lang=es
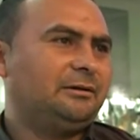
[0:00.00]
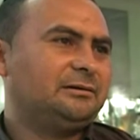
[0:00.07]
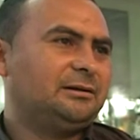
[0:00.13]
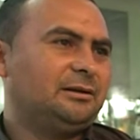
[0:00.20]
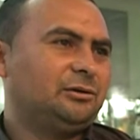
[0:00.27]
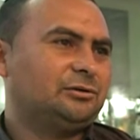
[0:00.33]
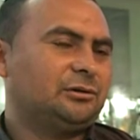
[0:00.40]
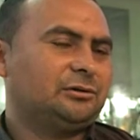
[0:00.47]
A
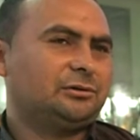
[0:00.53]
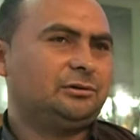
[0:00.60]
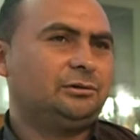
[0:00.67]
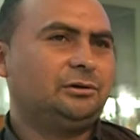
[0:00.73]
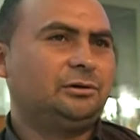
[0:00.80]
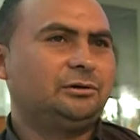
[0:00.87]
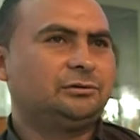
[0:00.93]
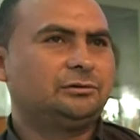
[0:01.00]
veces
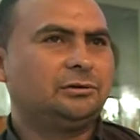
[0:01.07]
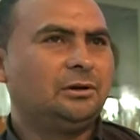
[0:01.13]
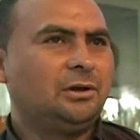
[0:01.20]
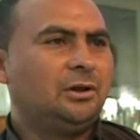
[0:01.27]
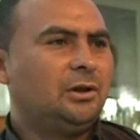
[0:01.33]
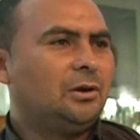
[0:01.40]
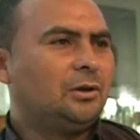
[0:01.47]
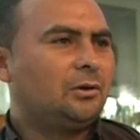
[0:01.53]
nosotros nos
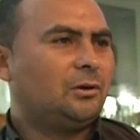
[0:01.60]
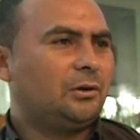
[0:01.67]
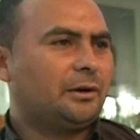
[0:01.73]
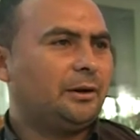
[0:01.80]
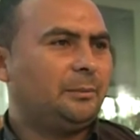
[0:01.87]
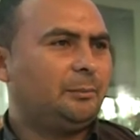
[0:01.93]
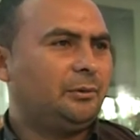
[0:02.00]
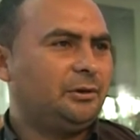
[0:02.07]

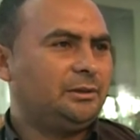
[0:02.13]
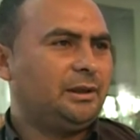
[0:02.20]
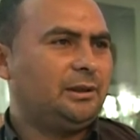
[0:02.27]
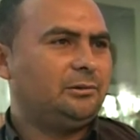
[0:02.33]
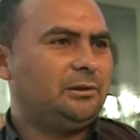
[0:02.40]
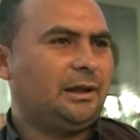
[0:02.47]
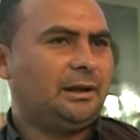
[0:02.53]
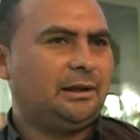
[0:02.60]

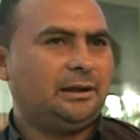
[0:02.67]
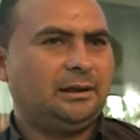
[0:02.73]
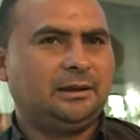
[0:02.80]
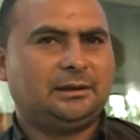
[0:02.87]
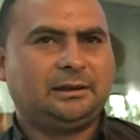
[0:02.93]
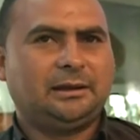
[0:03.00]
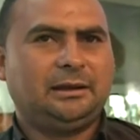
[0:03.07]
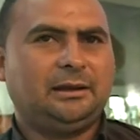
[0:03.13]
corresponde
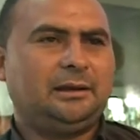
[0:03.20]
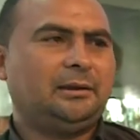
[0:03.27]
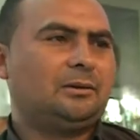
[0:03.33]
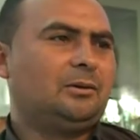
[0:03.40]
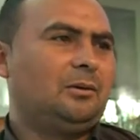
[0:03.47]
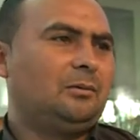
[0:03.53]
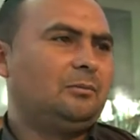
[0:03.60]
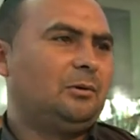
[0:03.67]
ayudarles
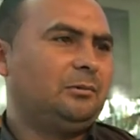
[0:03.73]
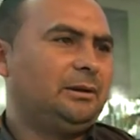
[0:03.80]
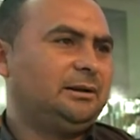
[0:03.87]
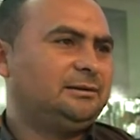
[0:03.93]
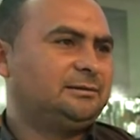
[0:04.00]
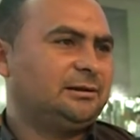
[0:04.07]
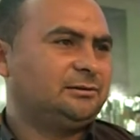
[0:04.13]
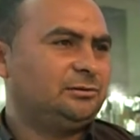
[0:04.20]
que con
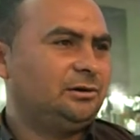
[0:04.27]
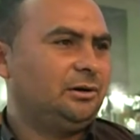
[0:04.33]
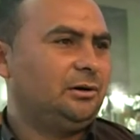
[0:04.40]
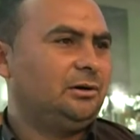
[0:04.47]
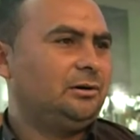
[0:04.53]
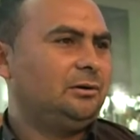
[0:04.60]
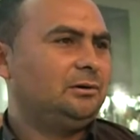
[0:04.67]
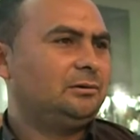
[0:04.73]

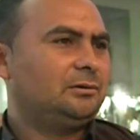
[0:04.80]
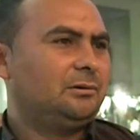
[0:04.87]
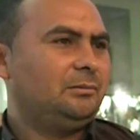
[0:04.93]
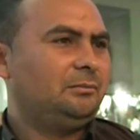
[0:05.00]
movilización,